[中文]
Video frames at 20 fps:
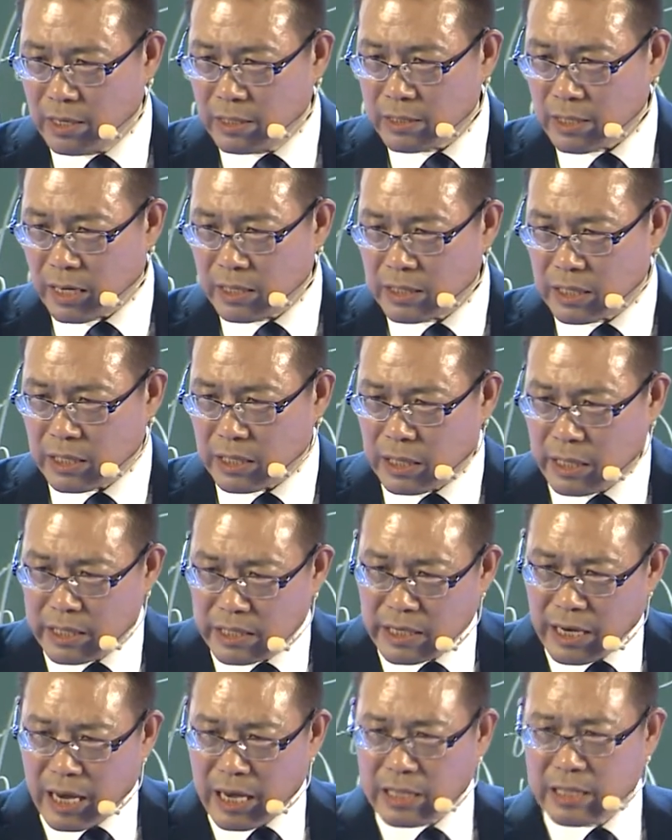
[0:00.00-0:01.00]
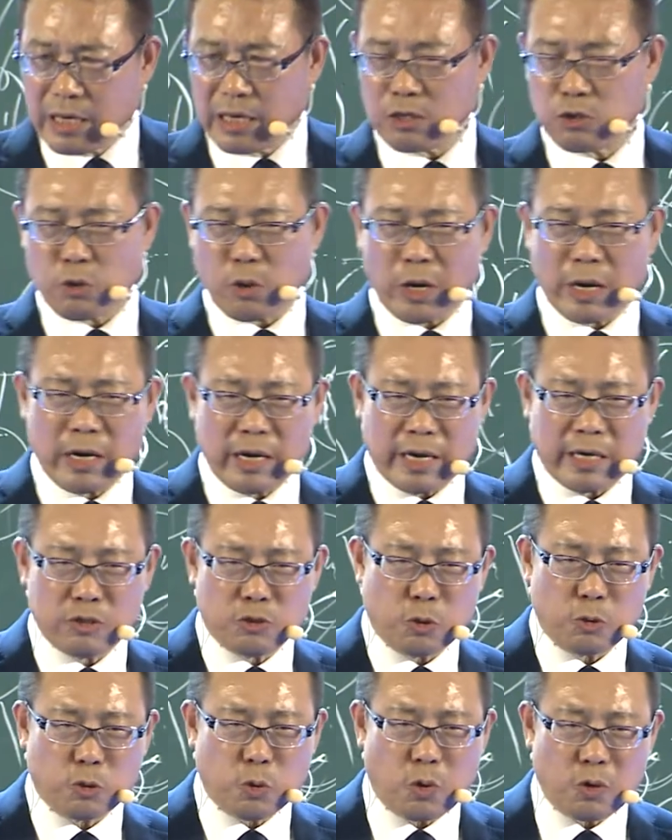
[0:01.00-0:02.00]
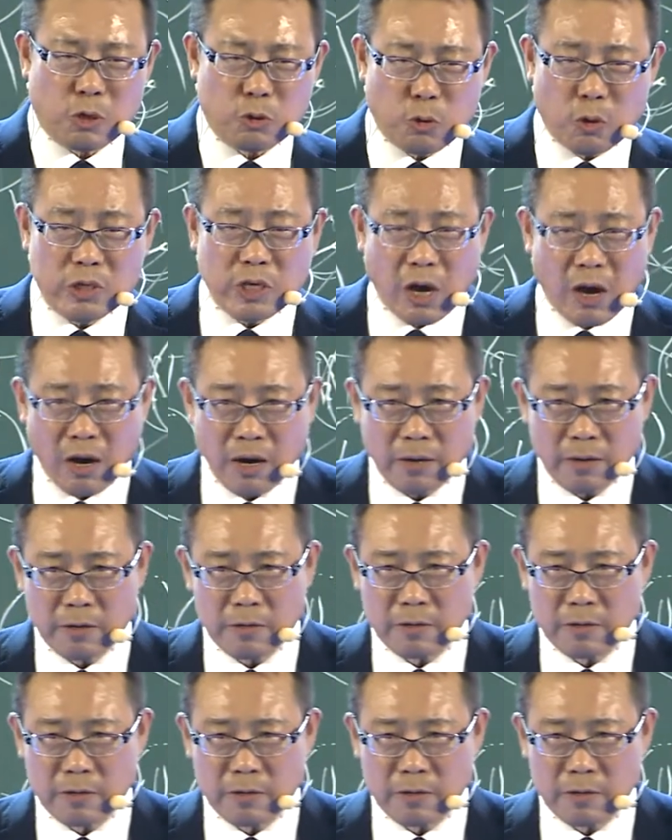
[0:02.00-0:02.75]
但是一家的全联就做了多少？